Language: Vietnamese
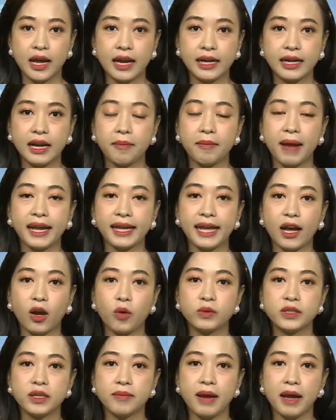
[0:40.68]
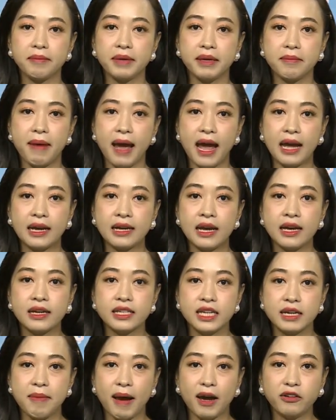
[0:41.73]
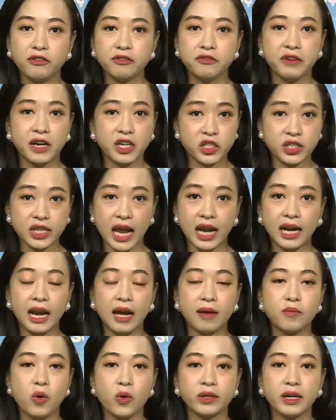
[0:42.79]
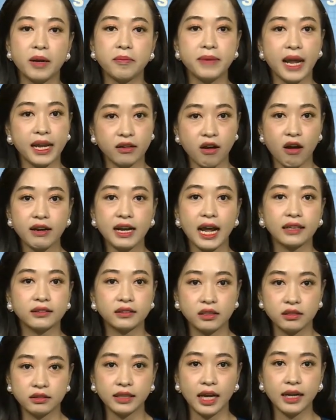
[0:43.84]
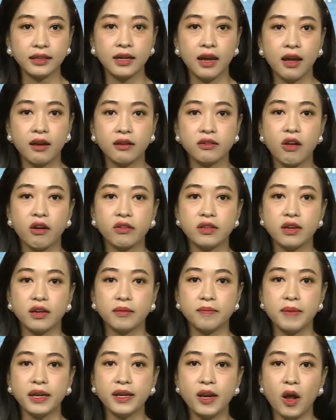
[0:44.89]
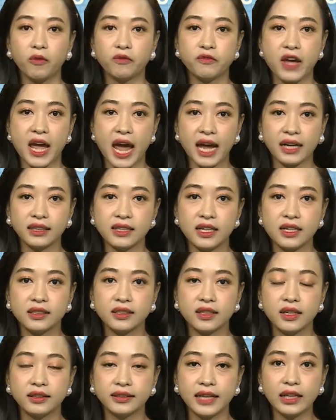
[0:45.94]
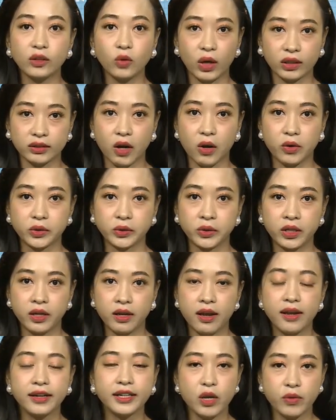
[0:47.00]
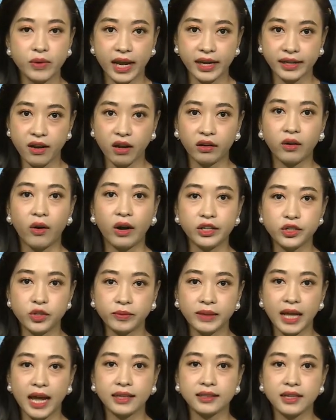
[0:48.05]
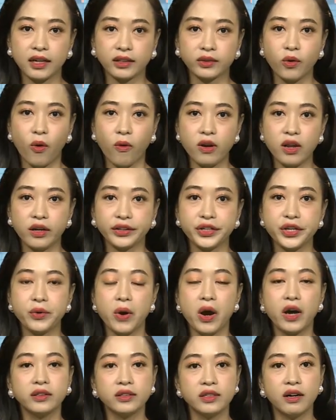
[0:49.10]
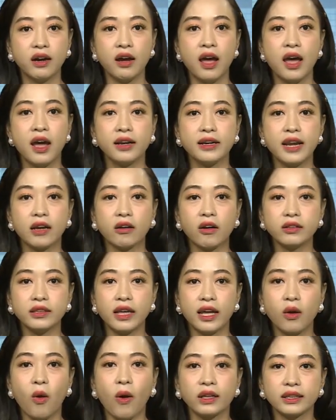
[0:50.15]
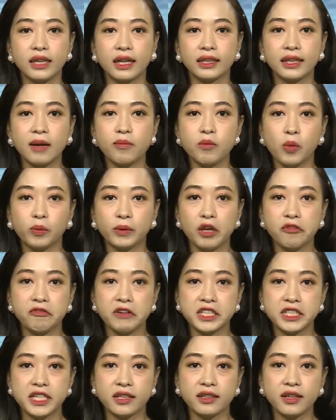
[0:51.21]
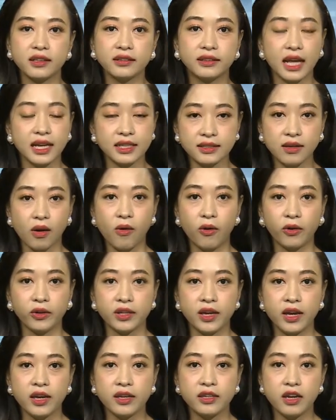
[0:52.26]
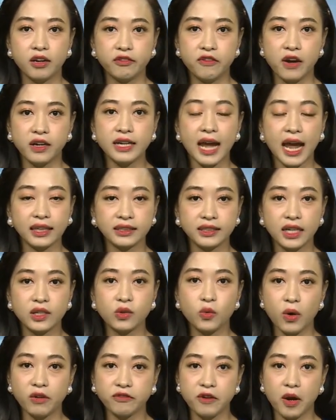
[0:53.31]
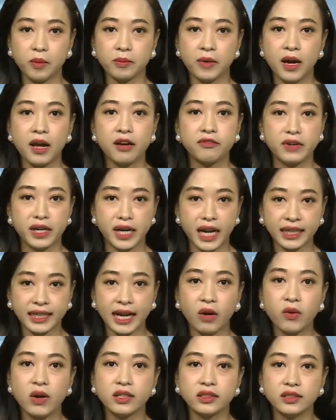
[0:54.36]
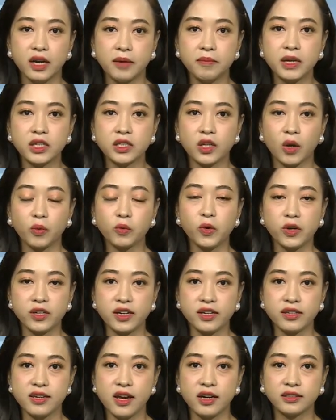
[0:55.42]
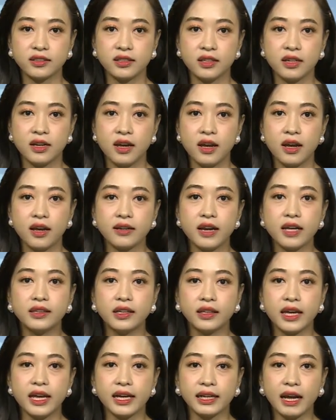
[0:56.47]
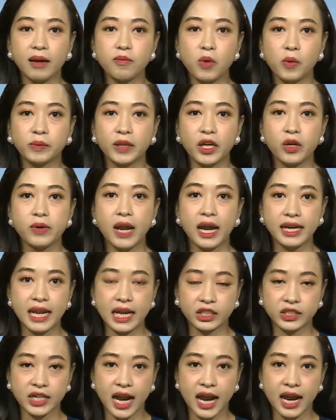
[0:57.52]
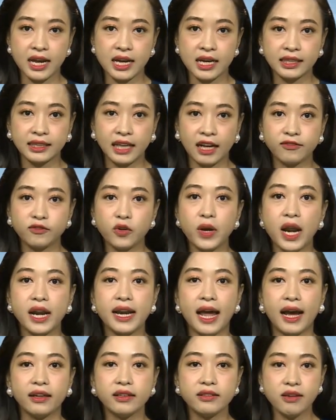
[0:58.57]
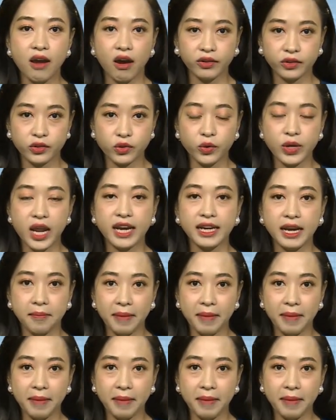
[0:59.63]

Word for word: Năm 2023, dự báo vẫn sẽ là một năm đầy khó khăn thử thách do những biến động về an ninh kinh tế toàn cầu. Điều này đòi hỏi chúng ta cần nỗ lực nhiều hơn nữa để có thể hoàn thành các mục tiêu phát triển kinh tế xã hội, giữ vững an ninh quốc phòng và nâng cao hơn nữa mức sống của người dân. Để thực hiện các mục tiêu đã đề ra, thành phố Đà Nẵng chọn chủ đề năm